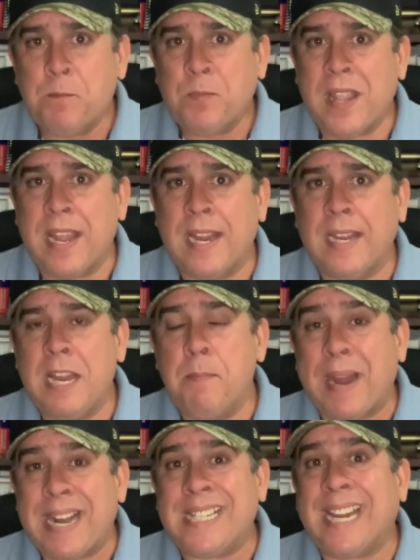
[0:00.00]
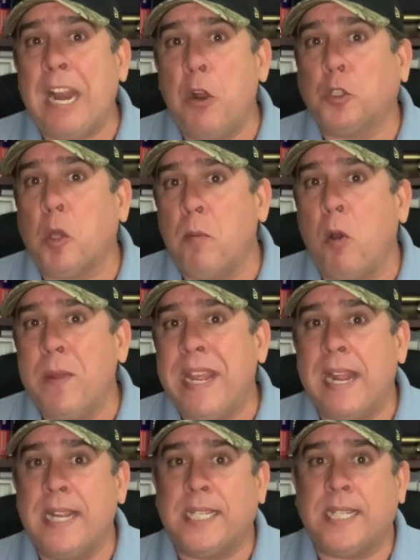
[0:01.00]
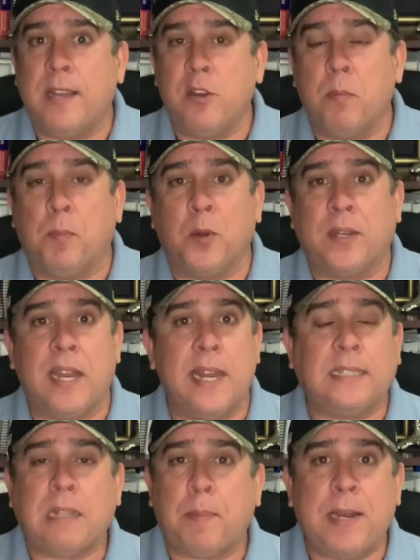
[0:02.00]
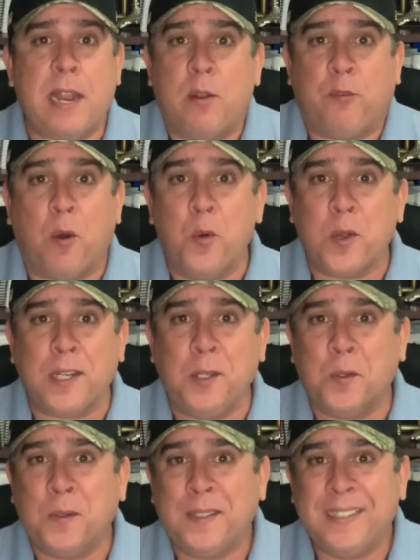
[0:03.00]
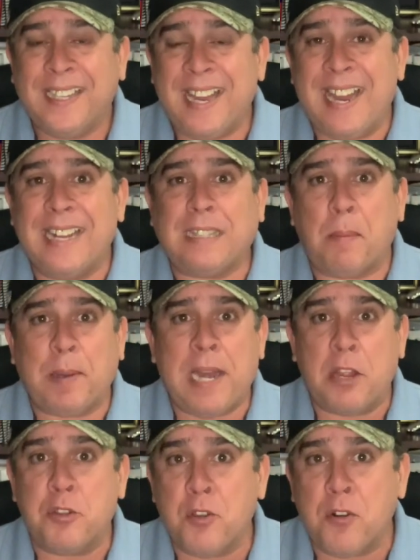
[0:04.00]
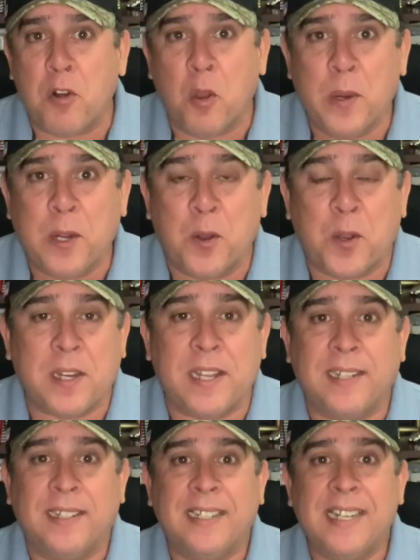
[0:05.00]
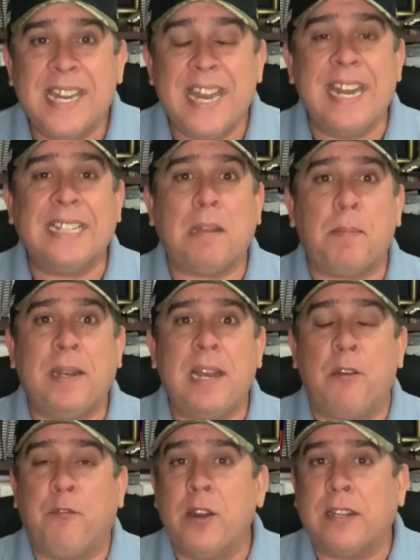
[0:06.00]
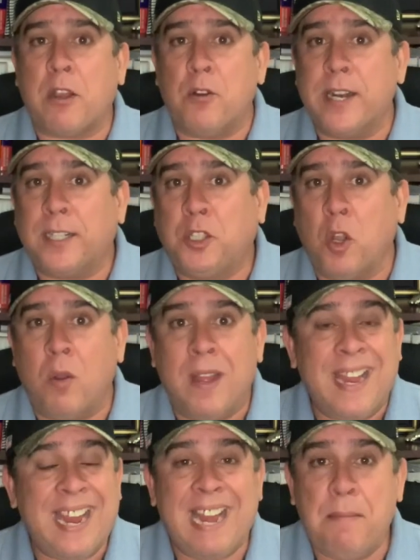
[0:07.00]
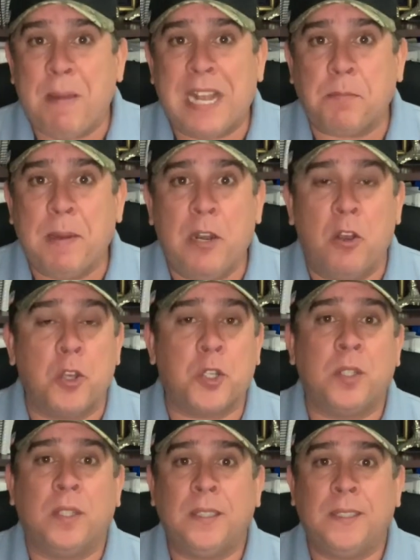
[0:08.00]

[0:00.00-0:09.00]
¿eh? y parece que lo tomó bien en serio, porque en esta pelea no fue aburrido. En esta pelea yo no lo vi correr. En esta pelea fue el que conectó el más veloz,